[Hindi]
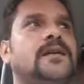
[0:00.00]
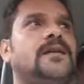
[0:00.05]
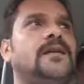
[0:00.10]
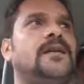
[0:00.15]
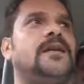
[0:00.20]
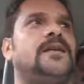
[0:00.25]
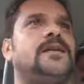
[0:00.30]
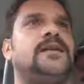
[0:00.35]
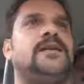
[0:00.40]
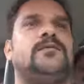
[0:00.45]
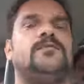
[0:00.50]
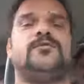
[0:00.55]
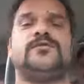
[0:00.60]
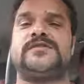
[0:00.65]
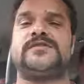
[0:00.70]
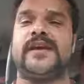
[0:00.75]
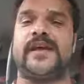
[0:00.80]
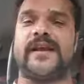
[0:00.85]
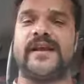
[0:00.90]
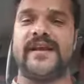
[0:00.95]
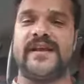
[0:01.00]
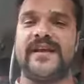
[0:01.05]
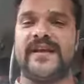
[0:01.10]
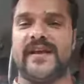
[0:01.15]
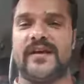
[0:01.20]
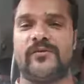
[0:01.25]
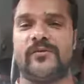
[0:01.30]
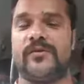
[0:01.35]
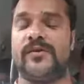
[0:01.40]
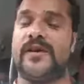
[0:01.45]
लेकिन वो शेरनी
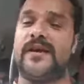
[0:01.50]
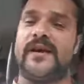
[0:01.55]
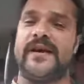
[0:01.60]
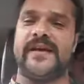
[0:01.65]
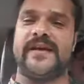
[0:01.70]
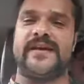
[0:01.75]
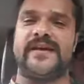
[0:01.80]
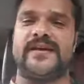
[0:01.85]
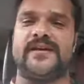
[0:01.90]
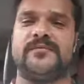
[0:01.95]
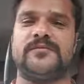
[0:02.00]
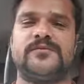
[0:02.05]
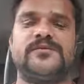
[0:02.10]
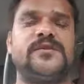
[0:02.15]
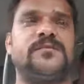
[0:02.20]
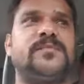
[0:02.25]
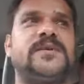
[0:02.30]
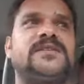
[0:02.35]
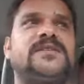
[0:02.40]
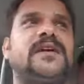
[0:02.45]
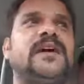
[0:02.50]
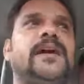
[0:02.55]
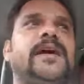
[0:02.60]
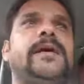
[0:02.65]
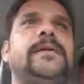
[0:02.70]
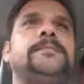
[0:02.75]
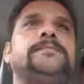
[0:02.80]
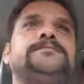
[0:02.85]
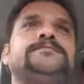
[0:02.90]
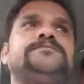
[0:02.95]
है वो लड़ेगी मुझे पता
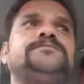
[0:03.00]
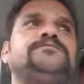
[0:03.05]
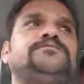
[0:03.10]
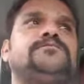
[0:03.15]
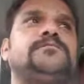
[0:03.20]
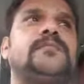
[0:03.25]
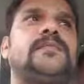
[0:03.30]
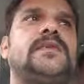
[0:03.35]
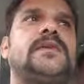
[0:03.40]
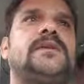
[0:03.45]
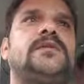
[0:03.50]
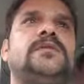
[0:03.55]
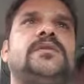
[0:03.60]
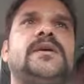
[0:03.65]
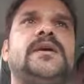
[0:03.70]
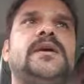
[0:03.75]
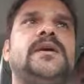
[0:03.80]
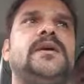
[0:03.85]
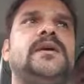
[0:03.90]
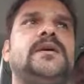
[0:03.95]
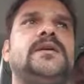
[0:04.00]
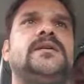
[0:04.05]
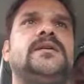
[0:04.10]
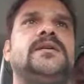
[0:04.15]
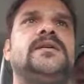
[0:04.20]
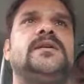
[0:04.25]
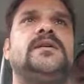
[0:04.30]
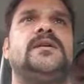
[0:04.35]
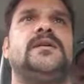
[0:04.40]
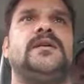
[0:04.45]
है क्योंकि
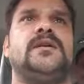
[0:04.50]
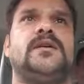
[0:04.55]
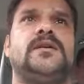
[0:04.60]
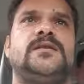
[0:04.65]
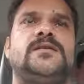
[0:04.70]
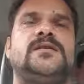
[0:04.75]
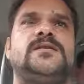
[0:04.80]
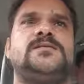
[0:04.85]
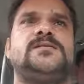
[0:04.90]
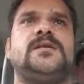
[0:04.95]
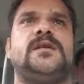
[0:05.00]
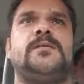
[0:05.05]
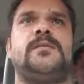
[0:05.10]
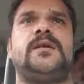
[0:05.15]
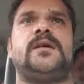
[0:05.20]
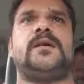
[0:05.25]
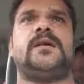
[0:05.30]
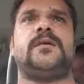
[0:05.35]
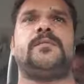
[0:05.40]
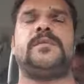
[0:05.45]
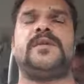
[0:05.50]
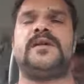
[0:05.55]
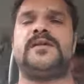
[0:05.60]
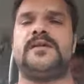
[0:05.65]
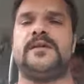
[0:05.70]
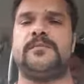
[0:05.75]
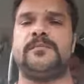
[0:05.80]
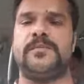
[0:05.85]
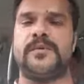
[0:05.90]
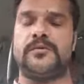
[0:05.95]
इंडस्ट्री में अपने
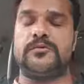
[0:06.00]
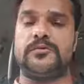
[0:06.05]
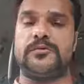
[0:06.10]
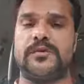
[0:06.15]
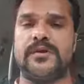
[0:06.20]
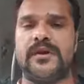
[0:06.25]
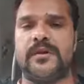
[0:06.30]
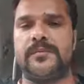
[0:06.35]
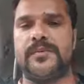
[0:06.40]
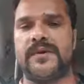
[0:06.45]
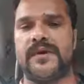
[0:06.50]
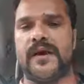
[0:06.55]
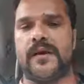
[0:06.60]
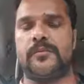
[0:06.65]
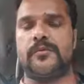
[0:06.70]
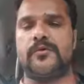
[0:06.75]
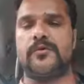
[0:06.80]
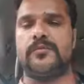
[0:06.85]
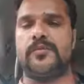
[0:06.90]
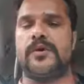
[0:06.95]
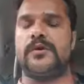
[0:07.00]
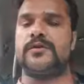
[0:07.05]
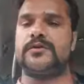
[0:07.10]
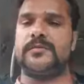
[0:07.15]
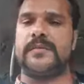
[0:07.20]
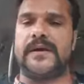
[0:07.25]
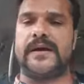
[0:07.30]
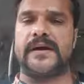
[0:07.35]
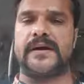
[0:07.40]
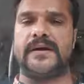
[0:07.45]
दम पे उन्होंने अपने आप को बहुत
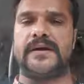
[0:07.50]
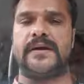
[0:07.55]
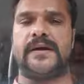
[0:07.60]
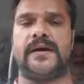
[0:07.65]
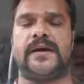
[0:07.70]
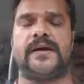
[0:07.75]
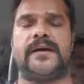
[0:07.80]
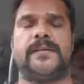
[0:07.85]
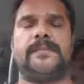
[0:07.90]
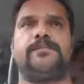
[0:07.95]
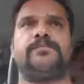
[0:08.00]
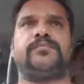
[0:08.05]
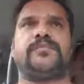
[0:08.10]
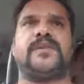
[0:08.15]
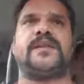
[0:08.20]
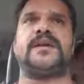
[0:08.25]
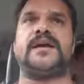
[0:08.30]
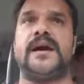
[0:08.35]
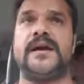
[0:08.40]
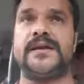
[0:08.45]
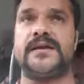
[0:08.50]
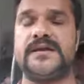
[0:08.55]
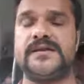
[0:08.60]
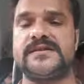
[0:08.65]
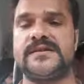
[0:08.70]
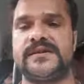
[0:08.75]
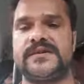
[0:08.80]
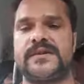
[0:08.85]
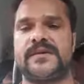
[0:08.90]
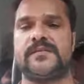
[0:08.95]
बड़ा किया है गायकी
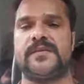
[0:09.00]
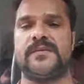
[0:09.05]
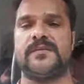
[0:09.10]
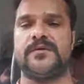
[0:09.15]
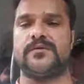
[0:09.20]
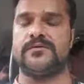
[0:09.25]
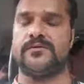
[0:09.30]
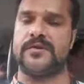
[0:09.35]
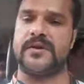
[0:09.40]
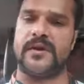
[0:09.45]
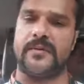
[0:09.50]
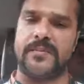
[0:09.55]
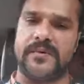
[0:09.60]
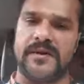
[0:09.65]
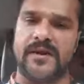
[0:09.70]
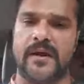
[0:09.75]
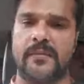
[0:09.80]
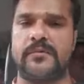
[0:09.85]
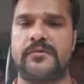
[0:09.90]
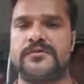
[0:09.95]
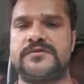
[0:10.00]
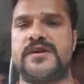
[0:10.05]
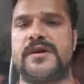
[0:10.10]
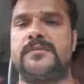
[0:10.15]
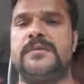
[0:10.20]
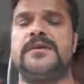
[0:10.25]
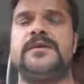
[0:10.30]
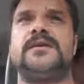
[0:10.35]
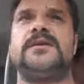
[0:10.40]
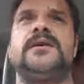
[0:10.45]
क्षेत्र में भी उन्होंने अपने आप को
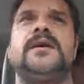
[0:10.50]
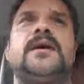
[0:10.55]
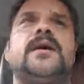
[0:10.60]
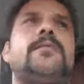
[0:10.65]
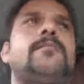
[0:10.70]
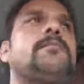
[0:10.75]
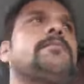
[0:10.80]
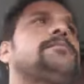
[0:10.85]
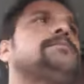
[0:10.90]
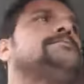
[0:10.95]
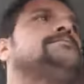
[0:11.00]
साबित किया है